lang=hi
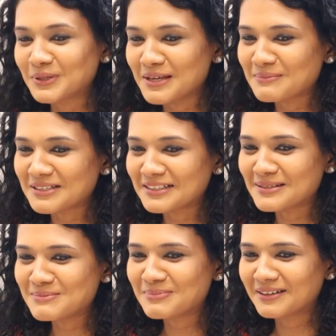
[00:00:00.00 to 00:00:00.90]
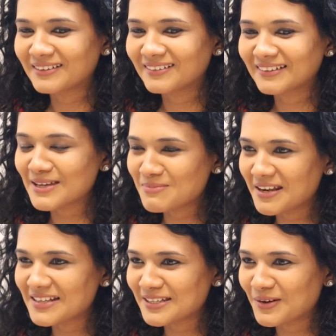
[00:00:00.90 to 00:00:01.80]
बुरे मतलब कई
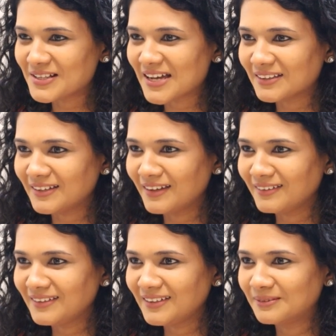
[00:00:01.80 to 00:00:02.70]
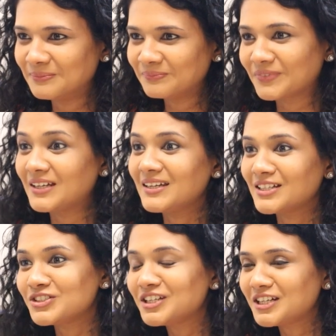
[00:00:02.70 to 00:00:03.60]
बार ऐसे कॉल्स आते हैं कि अरे
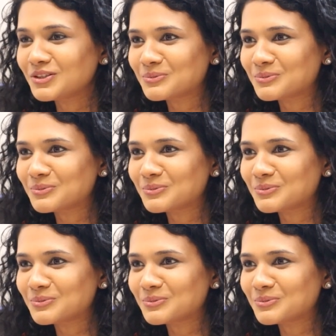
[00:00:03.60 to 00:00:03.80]
अश्नी ने